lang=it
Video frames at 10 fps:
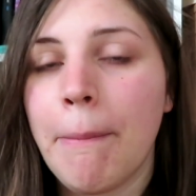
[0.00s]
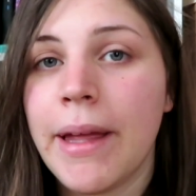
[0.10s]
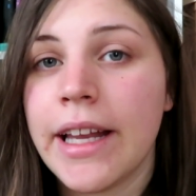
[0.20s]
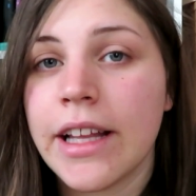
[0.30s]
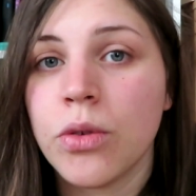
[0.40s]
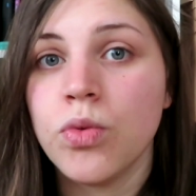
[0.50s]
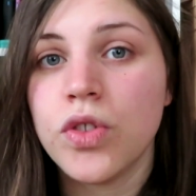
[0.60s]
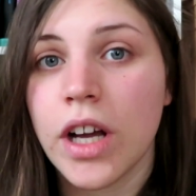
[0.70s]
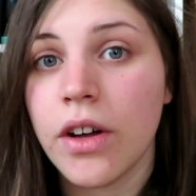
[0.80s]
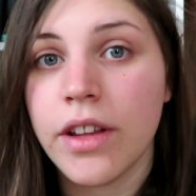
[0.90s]
meritano un
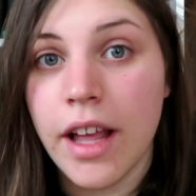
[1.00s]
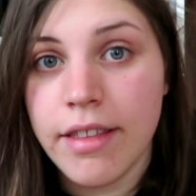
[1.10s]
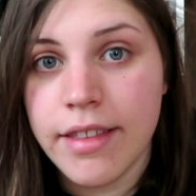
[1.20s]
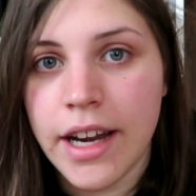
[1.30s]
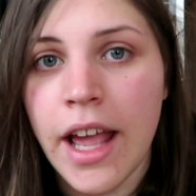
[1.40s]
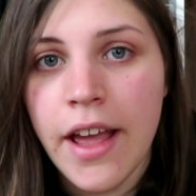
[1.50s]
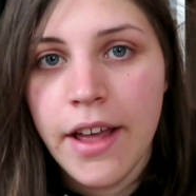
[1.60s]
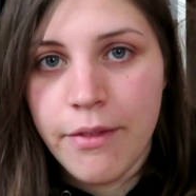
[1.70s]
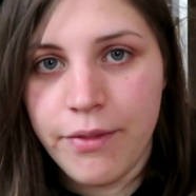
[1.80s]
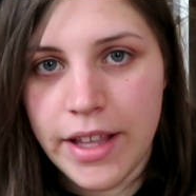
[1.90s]
sacco di essere
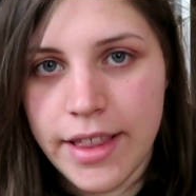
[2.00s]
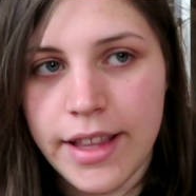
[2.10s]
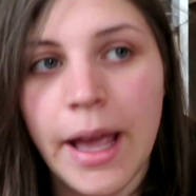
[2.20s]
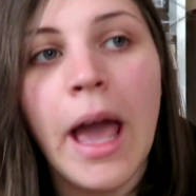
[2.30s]
visti.